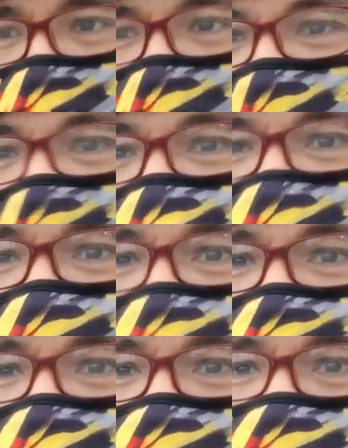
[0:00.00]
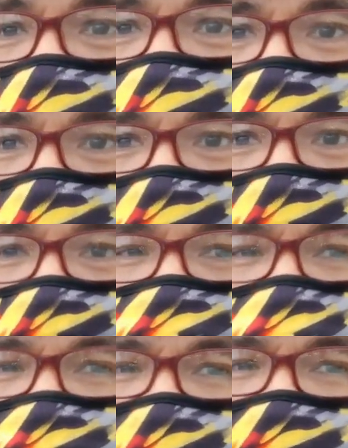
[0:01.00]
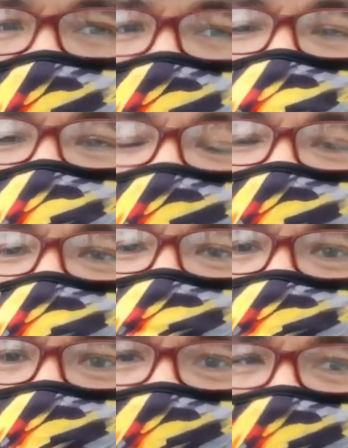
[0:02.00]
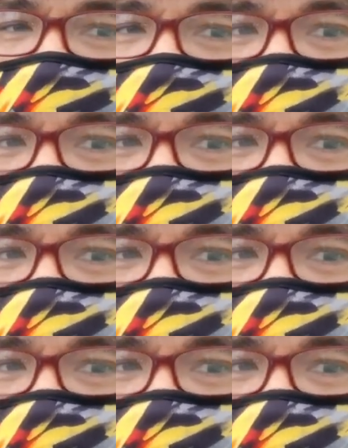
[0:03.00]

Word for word: pangkabit dito. So check lang kung meron. Ha?